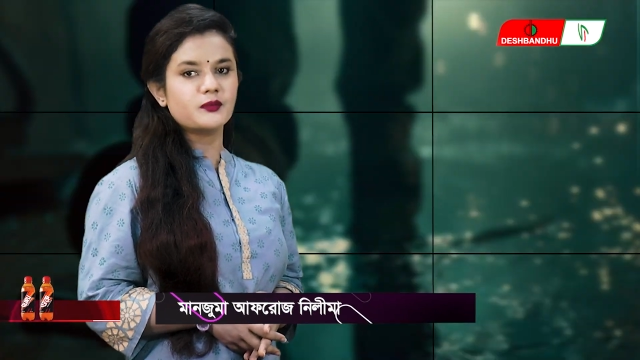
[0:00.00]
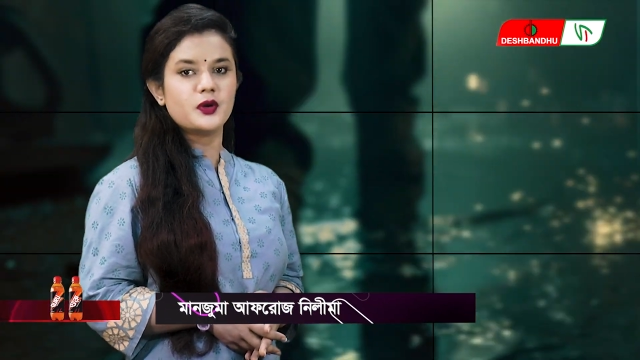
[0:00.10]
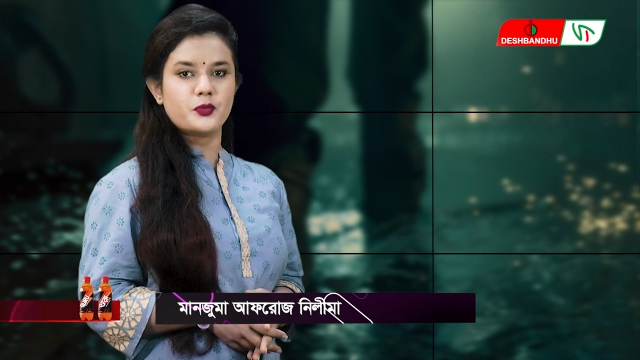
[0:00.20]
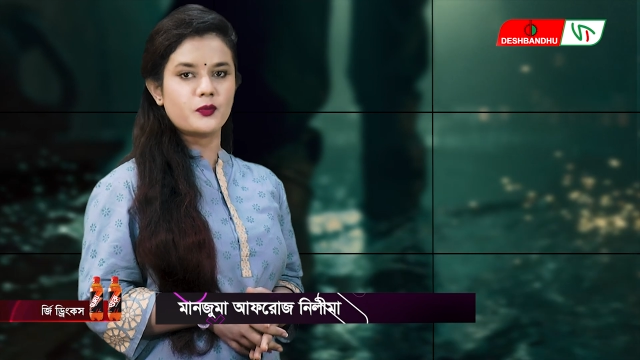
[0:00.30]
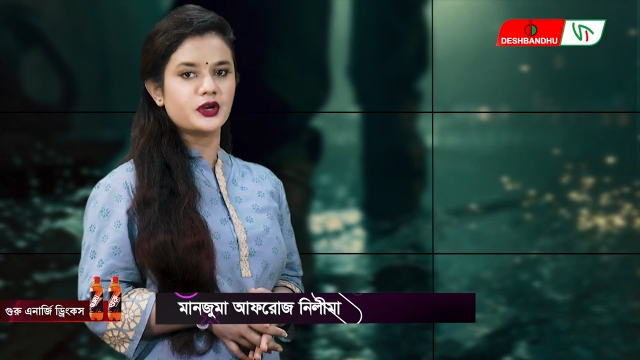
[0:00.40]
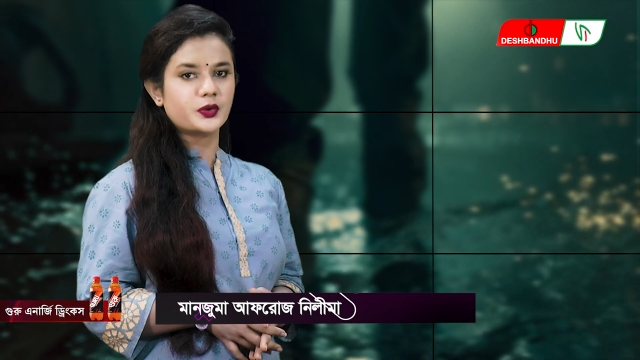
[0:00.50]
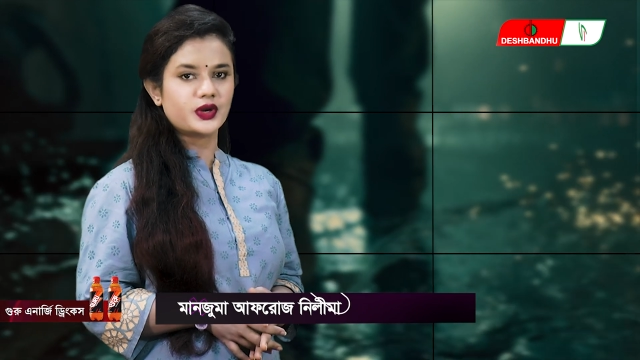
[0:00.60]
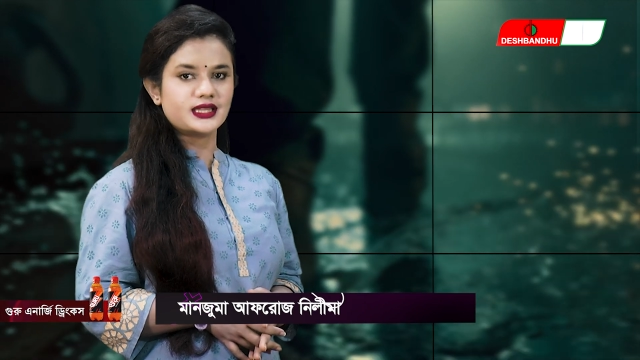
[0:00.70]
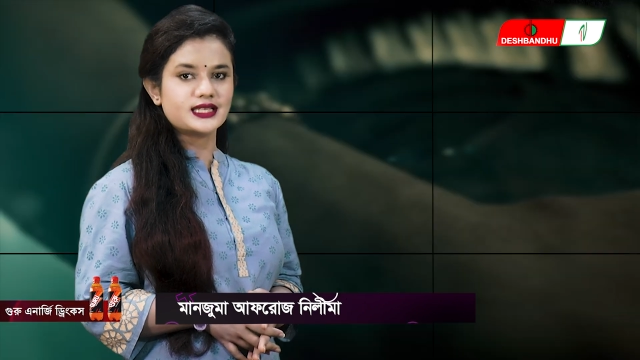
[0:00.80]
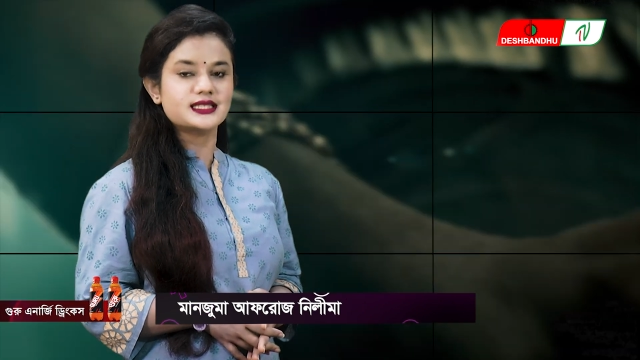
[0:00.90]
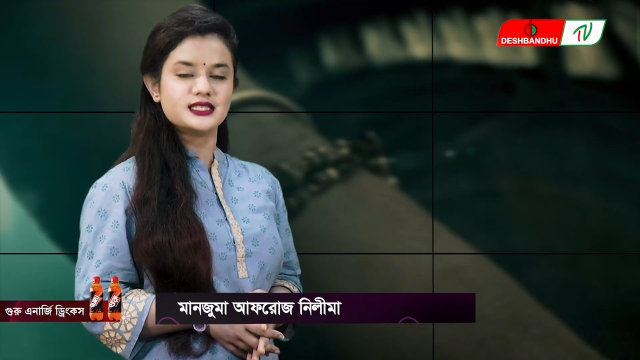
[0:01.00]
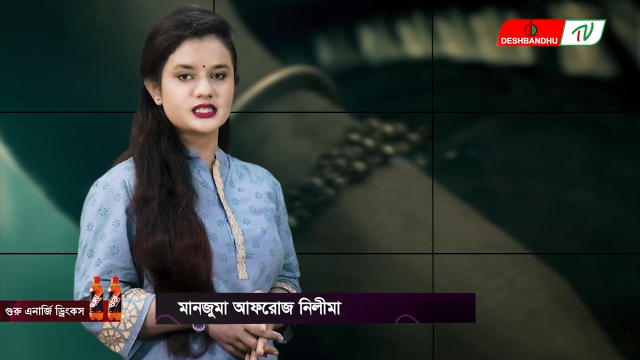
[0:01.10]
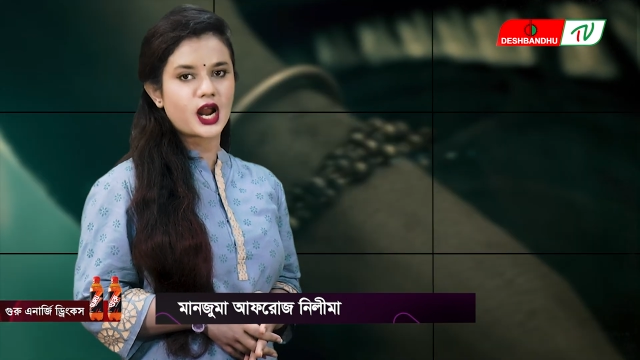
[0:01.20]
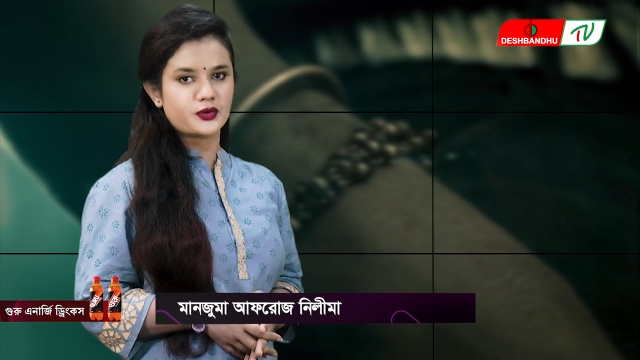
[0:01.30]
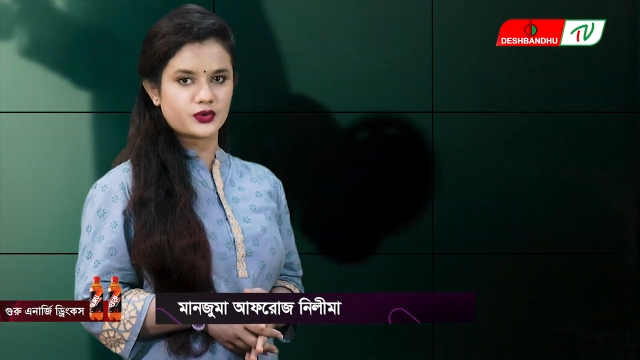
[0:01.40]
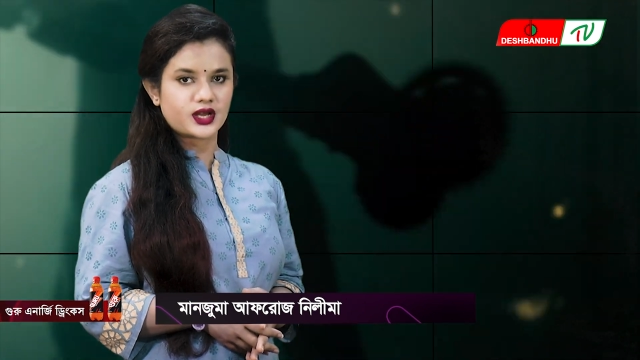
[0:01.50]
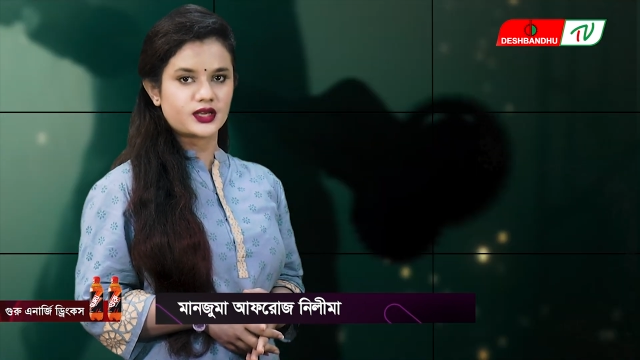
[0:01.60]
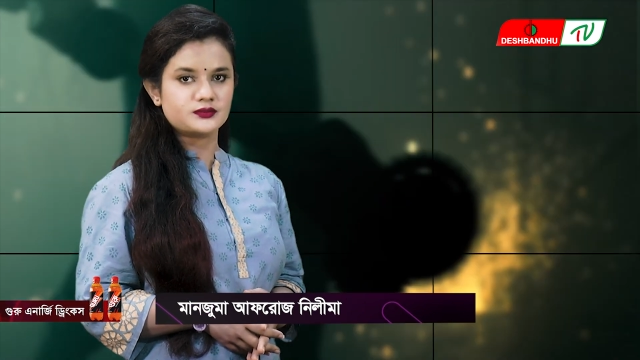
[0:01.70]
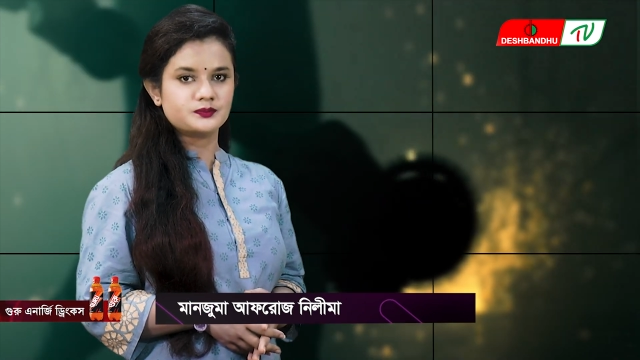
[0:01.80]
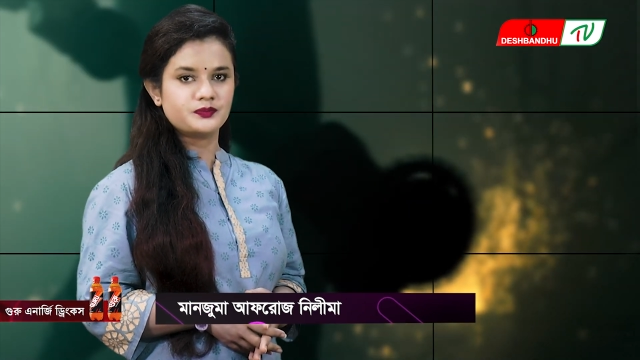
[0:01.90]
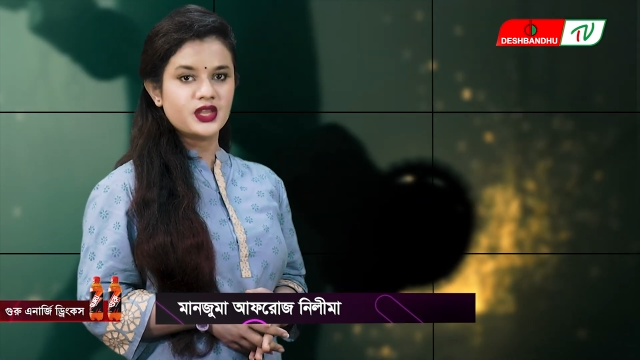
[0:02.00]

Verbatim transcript: একবার প্রমাণ করে দিয়েছেন শাহরুখ খান